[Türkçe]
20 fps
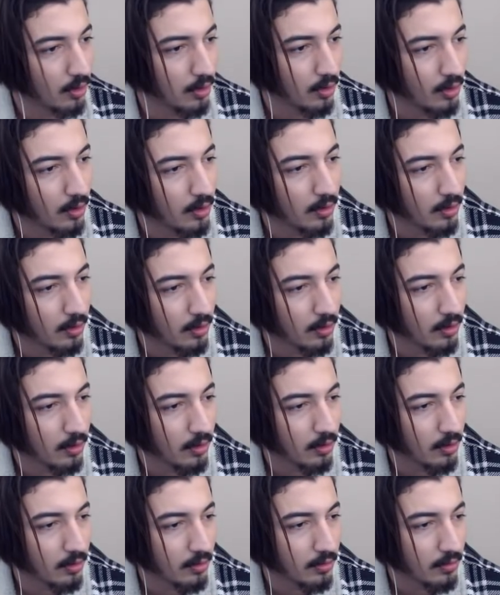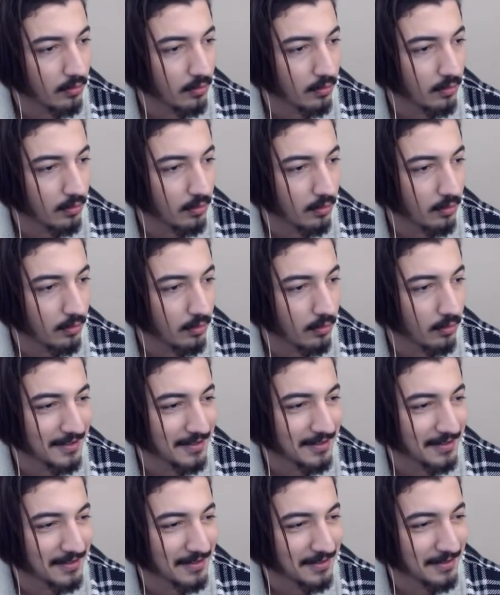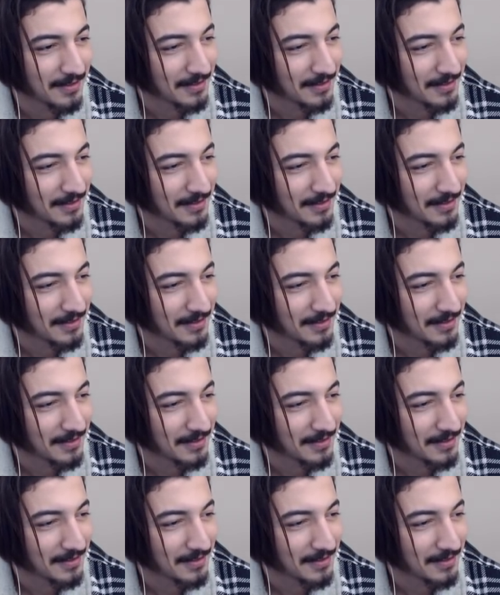Abi ödül avı mor cennet Piper.